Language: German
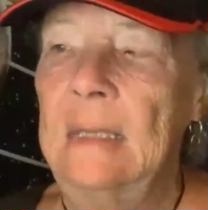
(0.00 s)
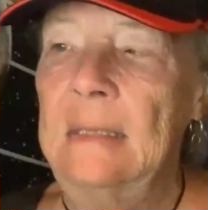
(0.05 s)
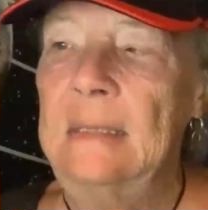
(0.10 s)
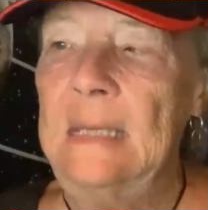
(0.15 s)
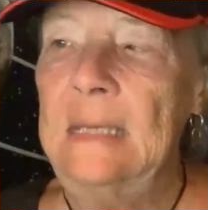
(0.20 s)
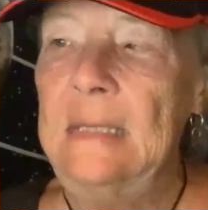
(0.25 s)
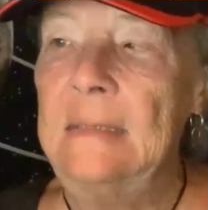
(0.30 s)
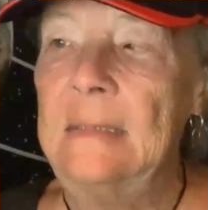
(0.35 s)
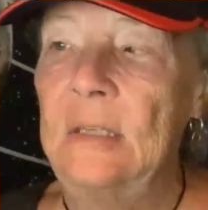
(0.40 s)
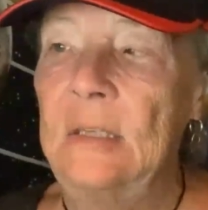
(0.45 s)

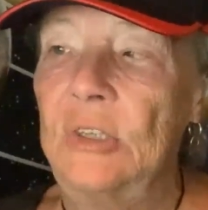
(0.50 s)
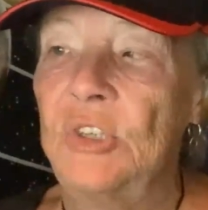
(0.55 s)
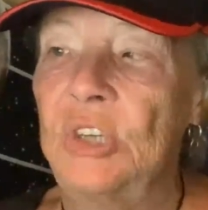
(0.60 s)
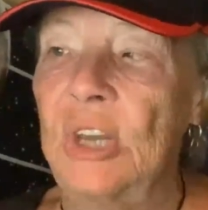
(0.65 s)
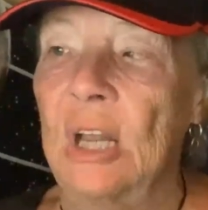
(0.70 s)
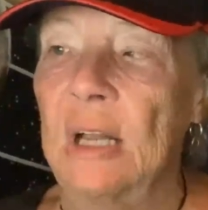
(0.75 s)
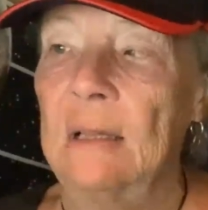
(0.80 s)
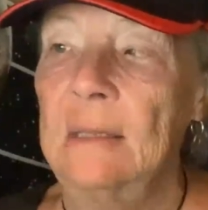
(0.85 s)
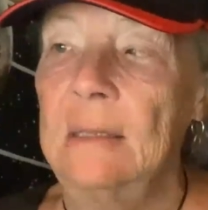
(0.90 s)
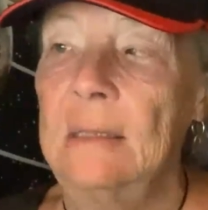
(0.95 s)
Diese
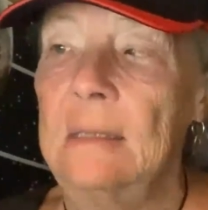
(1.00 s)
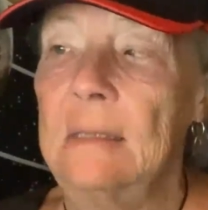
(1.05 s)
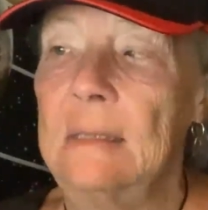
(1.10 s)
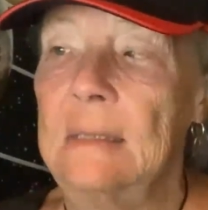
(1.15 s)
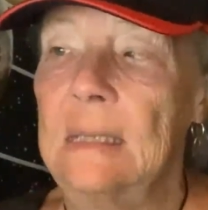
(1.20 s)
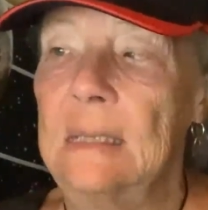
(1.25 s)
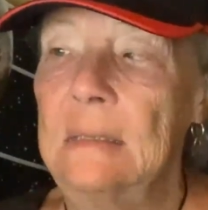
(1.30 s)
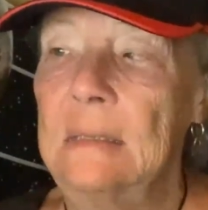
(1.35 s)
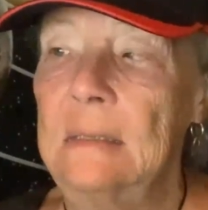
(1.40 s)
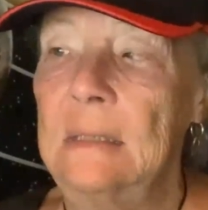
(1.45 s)

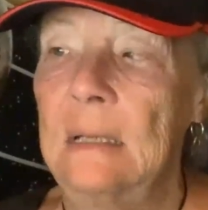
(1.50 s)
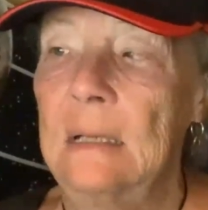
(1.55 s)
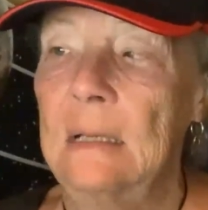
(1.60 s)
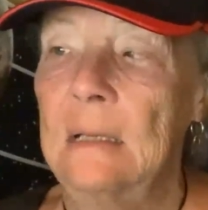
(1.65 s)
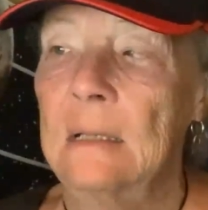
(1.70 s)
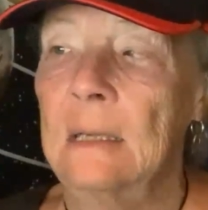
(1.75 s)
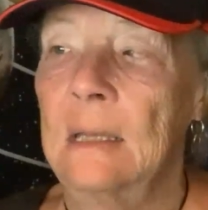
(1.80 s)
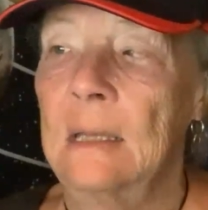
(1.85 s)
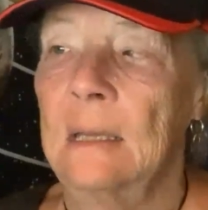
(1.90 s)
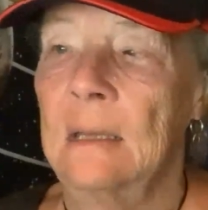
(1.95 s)

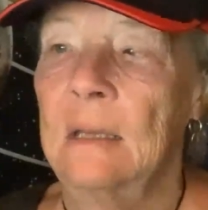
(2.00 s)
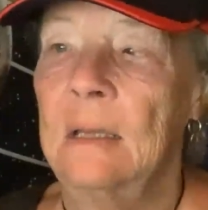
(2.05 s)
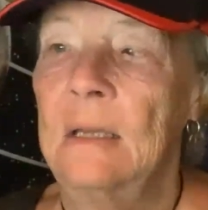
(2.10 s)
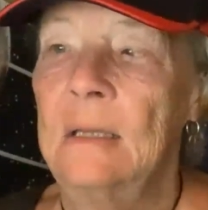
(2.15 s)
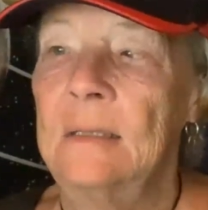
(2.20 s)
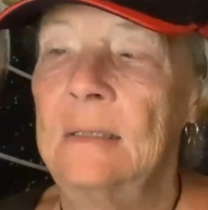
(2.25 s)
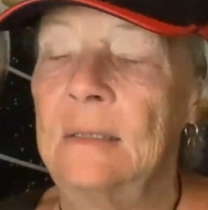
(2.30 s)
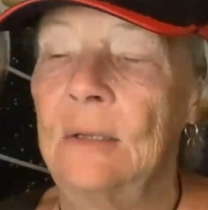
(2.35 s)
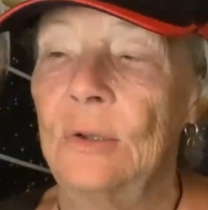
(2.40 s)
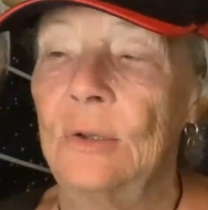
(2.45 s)
Schaltzentrale
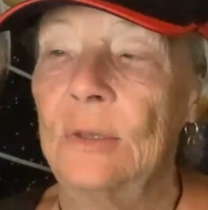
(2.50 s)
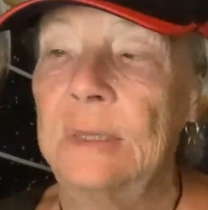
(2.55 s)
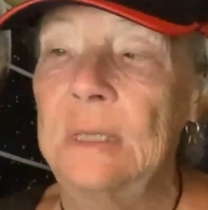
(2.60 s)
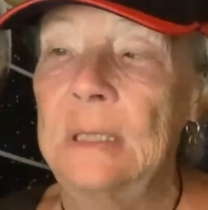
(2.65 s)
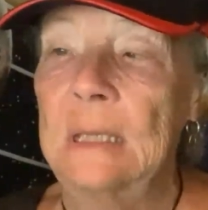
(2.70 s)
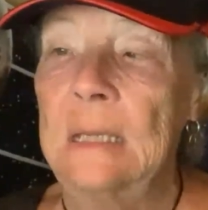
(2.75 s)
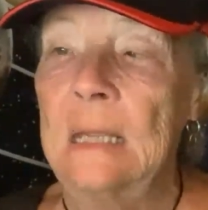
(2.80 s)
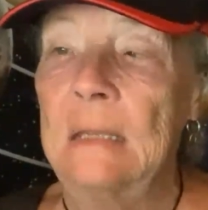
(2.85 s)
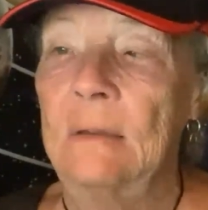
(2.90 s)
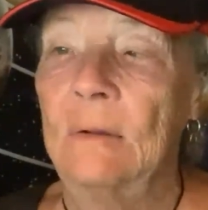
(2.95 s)
sollte
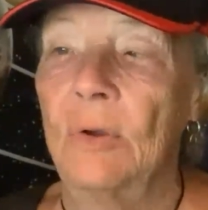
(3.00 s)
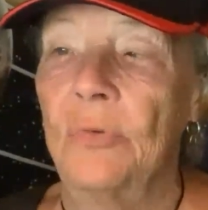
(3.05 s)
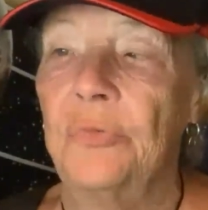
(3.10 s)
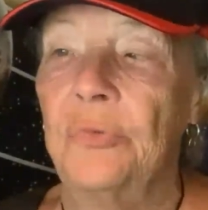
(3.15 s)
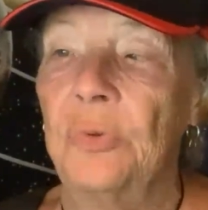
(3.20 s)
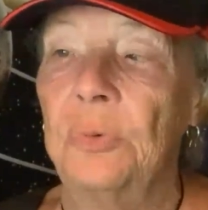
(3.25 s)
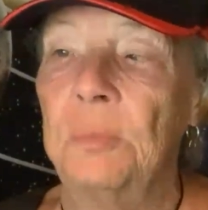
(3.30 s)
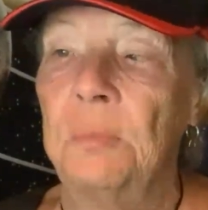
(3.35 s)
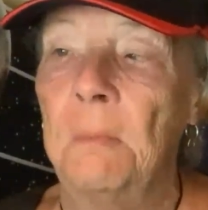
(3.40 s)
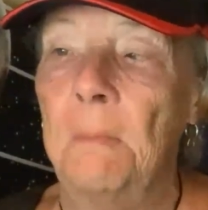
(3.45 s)
jedoch
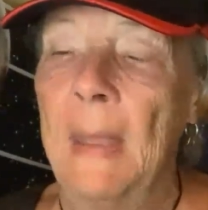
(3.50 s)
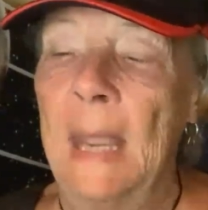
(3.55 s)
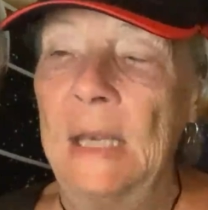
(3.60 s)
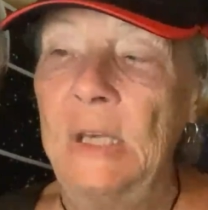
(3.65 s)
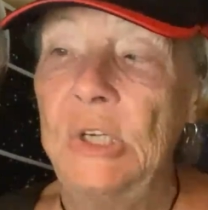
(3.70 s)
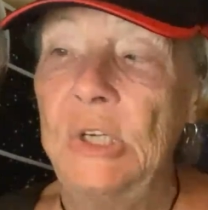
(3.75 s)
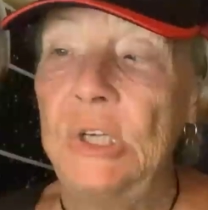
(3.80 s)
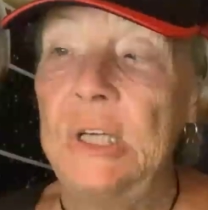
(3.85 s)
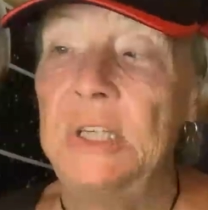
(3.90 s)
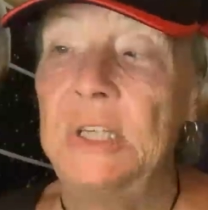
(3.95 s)
von
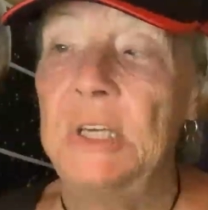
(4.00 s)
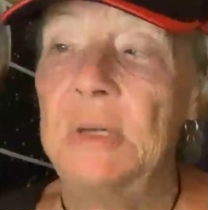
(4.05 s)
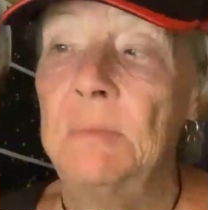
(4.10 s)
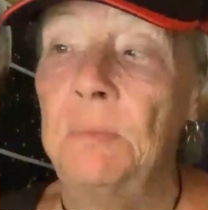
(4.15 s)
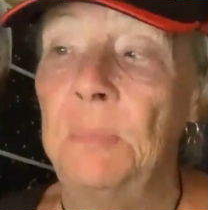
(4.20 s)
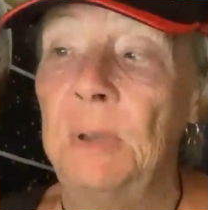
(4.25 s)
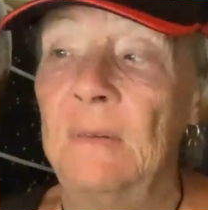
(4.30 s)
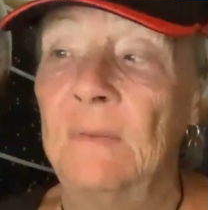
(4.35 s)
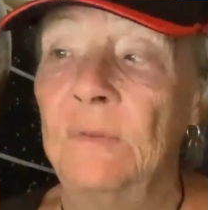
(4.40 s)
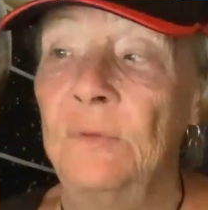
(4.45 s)
menschlichem
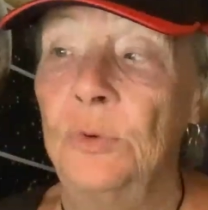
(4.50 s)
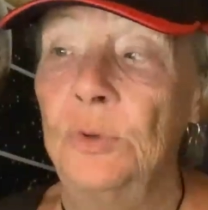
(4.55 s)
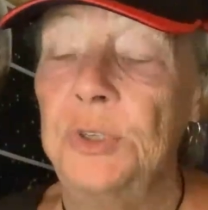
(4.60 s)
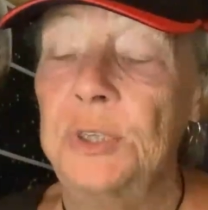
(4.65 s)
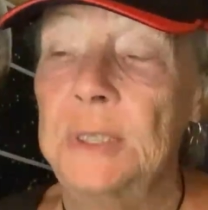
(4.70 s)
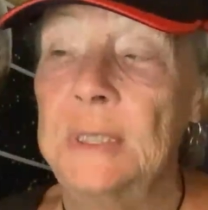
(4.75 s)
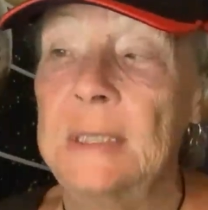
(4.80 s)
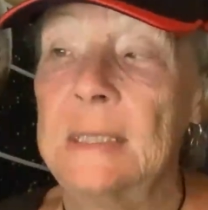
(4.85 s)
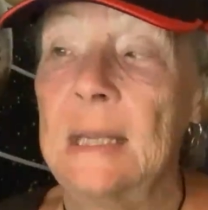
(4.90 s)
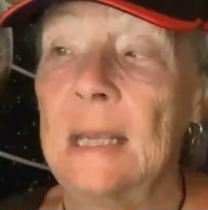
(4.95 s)

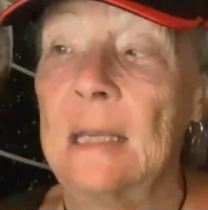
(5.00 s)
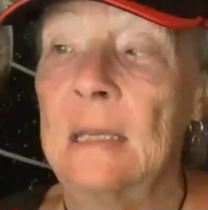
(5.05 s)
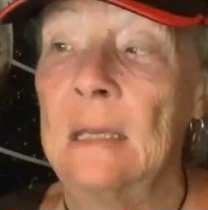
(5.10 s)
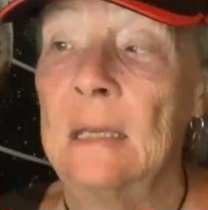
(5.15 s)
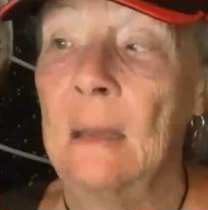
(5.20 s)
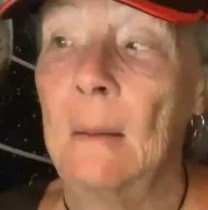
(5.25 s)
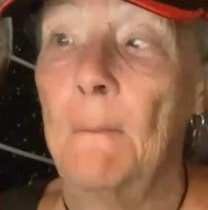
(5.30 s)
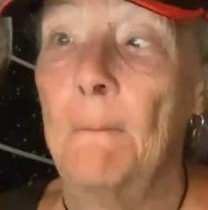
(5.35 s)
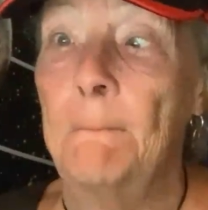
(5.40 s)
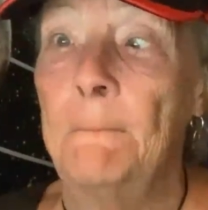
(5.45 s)
Bewusstsein
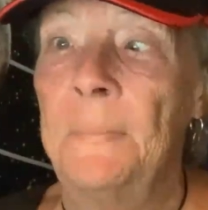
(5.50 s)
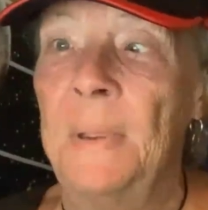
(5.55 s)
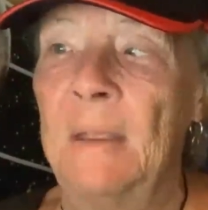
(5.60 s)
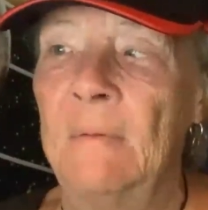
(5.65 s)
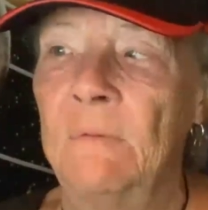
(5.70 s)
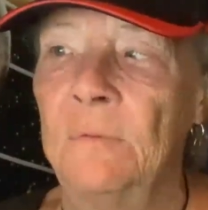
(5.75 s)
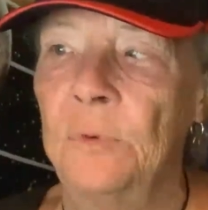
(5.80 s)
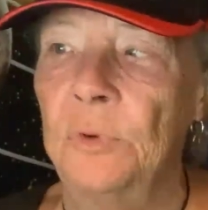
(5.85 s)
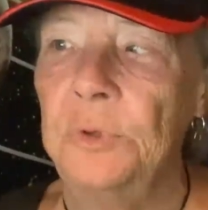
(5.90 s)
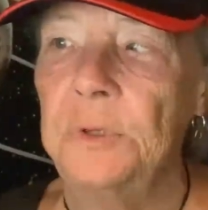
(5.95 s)

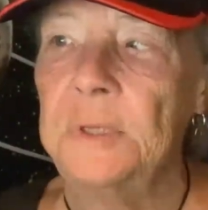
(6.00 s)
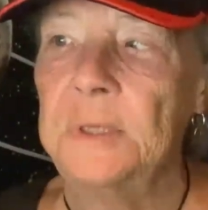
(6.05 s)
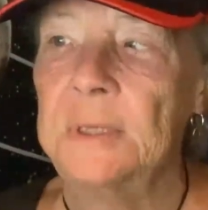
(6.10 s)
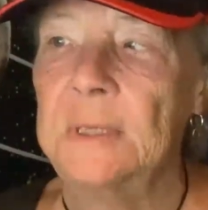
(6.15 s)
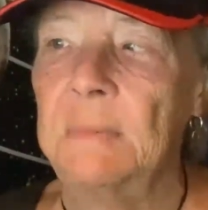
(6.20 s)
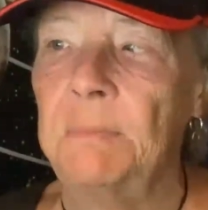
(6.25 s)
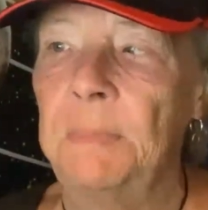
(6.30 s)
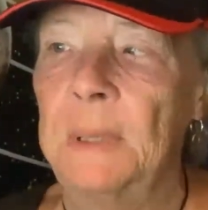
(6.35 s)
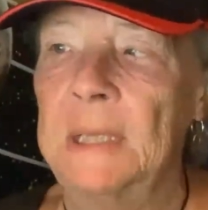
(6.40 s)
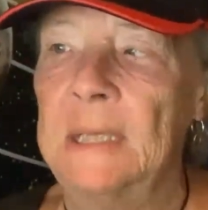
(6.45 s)

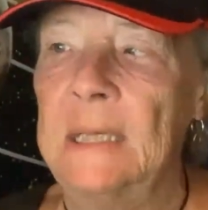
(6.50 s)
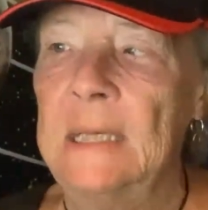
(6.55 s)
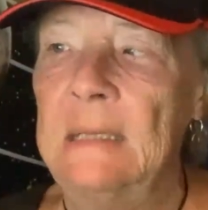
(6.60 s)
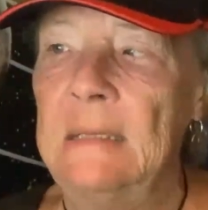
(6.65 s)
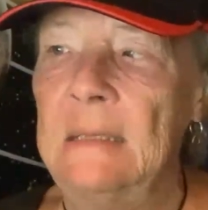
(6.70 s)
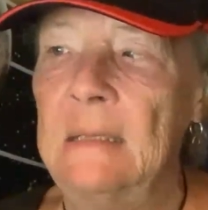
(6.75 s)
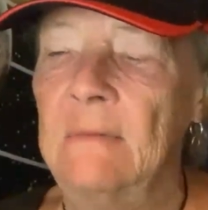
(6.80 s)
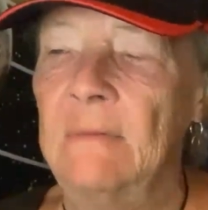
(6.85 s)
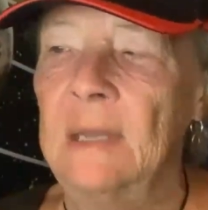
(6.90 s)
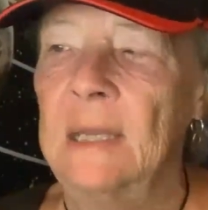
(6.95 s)
bewusst
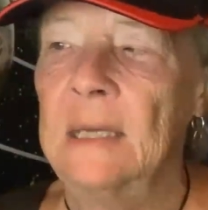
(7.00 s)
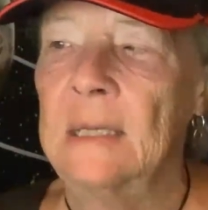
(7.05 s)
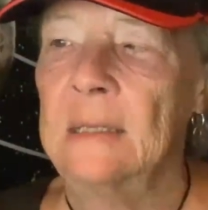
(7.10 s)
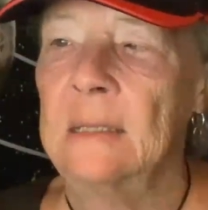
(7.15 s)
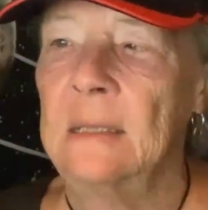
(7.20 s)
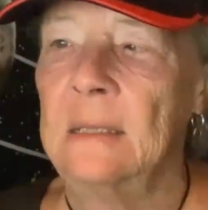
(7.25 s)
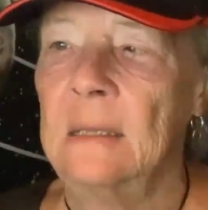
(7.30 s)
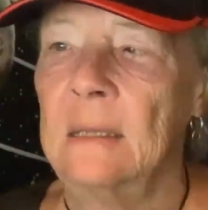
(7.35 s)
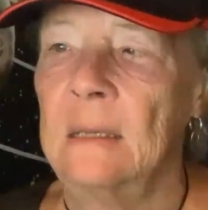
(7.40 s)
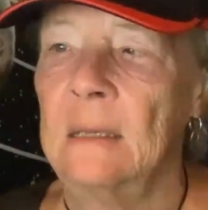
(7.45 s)
bedient
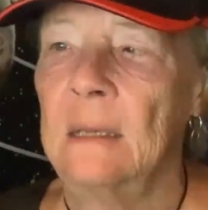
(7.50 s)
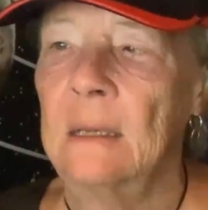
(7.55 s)
werden.